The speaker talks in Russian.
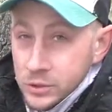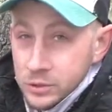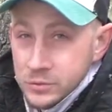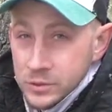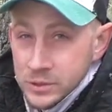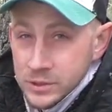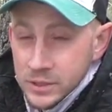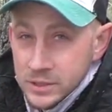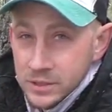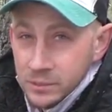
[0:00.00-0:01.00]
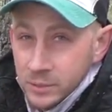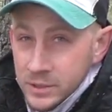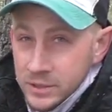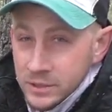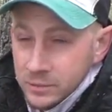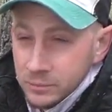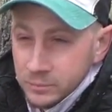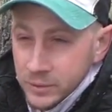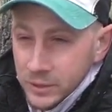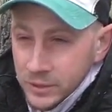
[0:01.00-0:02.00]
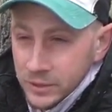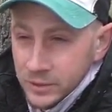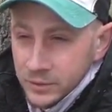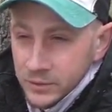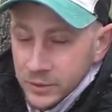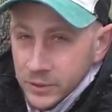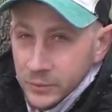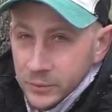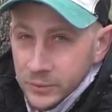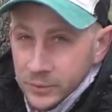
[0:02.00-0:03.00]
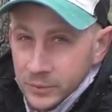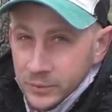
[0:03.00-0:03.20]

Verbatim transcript: что все останется на месте, там никакой